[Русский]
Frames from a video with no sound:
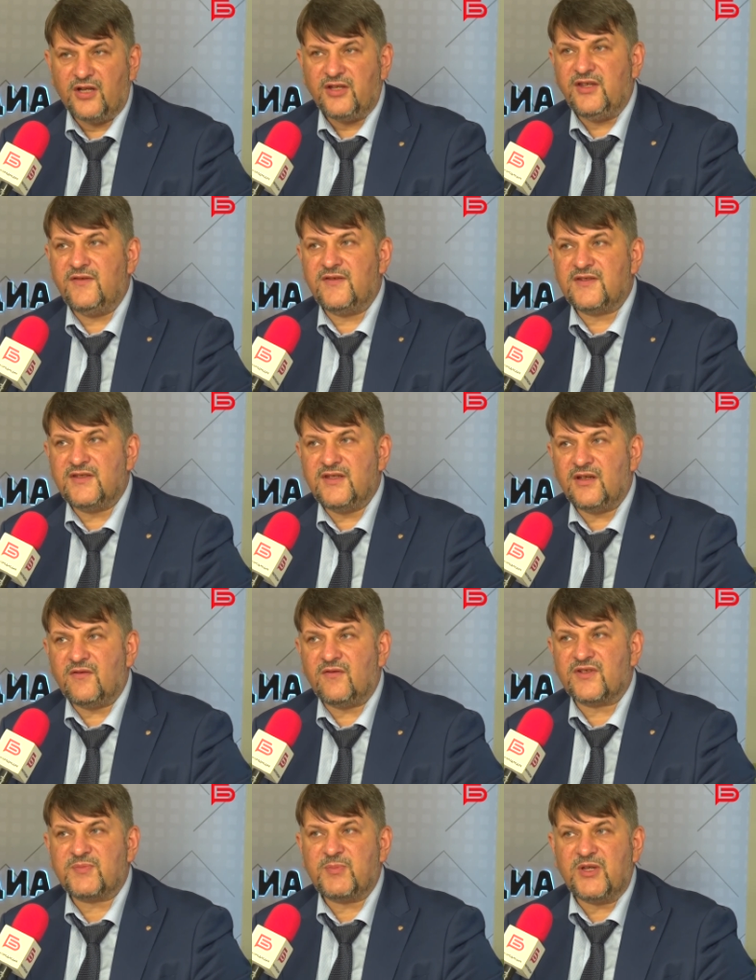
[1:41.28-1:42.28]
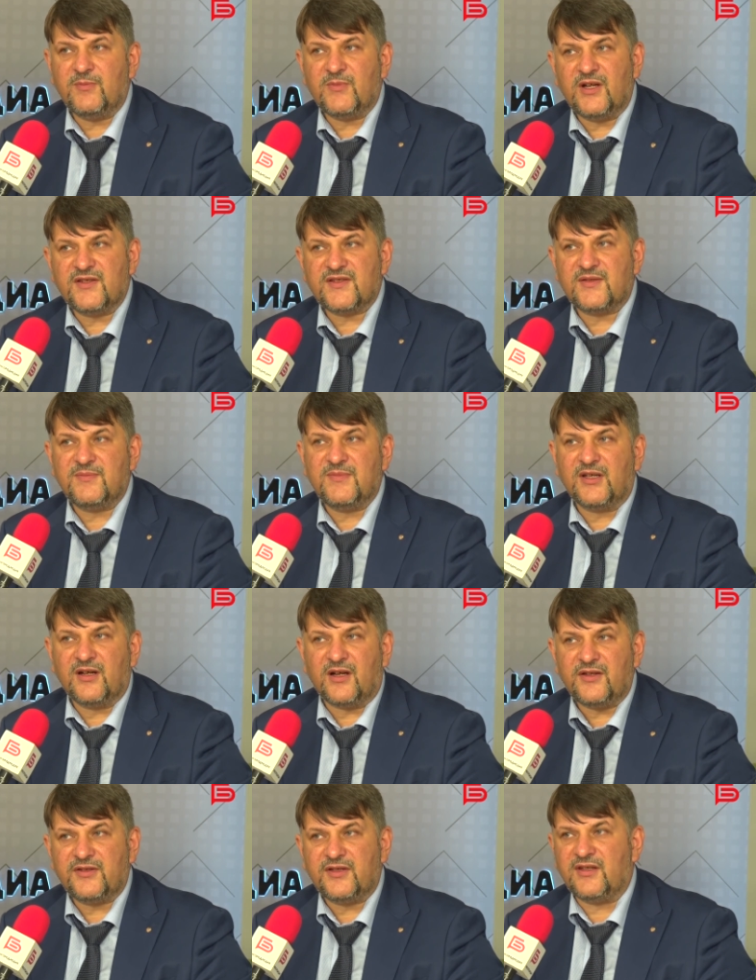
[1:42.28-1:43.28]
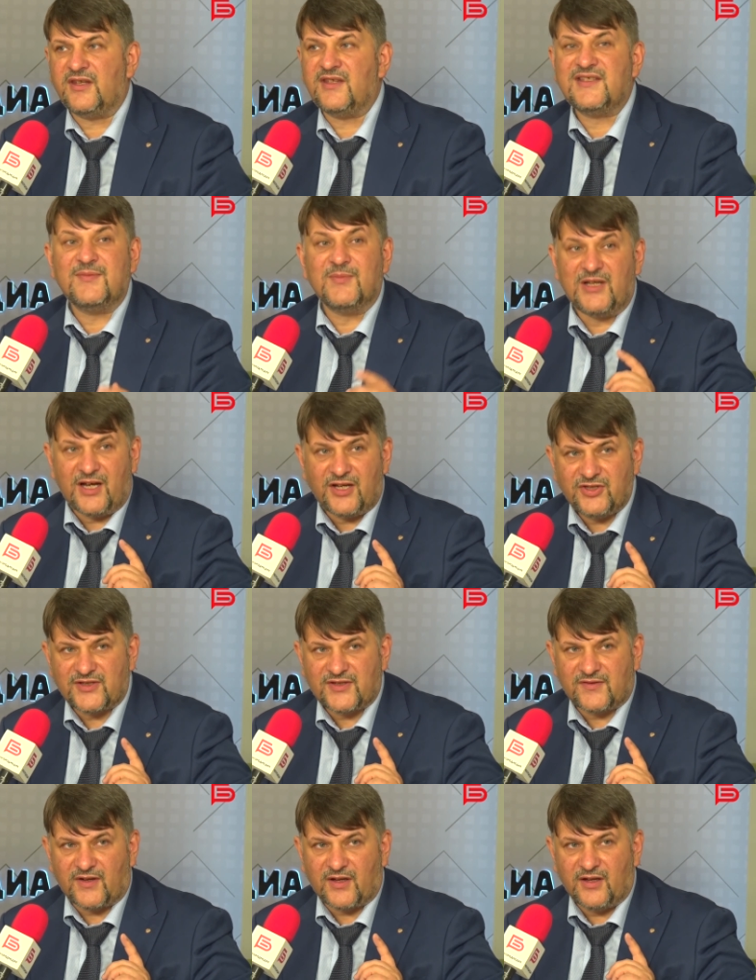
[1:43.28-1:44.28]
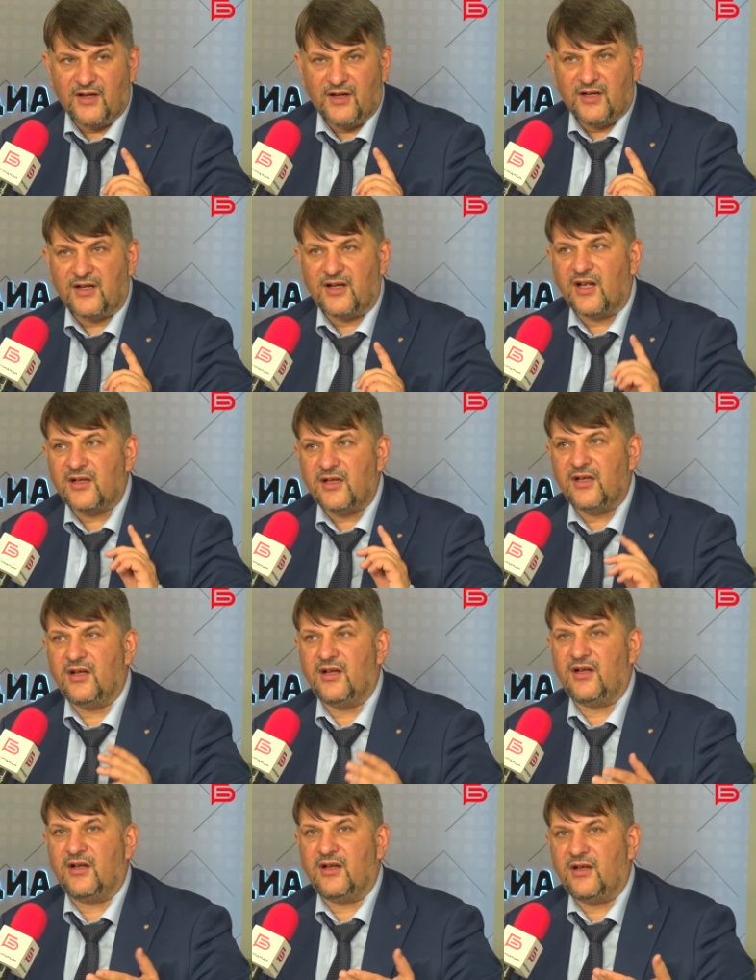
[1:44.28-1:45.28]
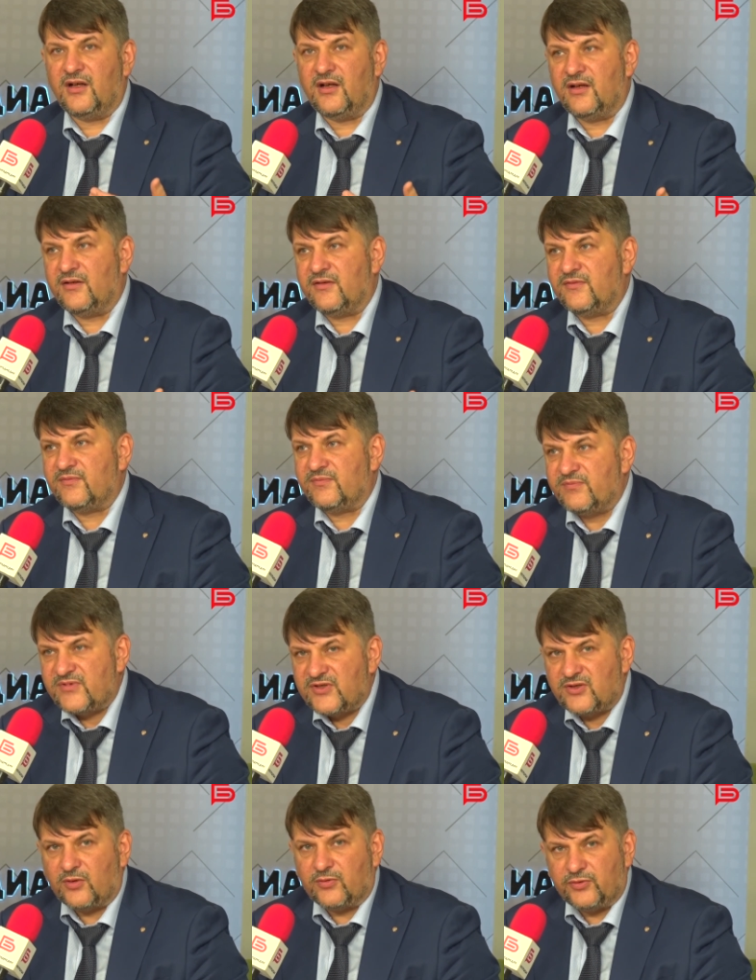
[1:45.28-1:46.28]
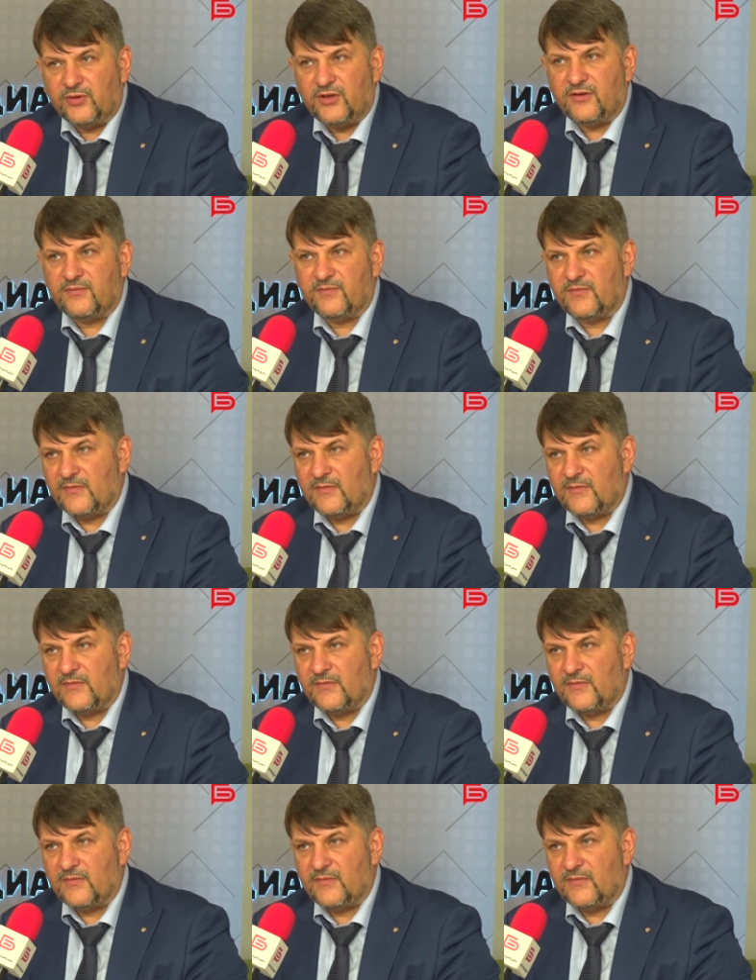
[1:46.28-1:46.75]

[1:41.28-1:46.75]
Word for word: Не везде воспринимаются мигранты и землячество как э, э структура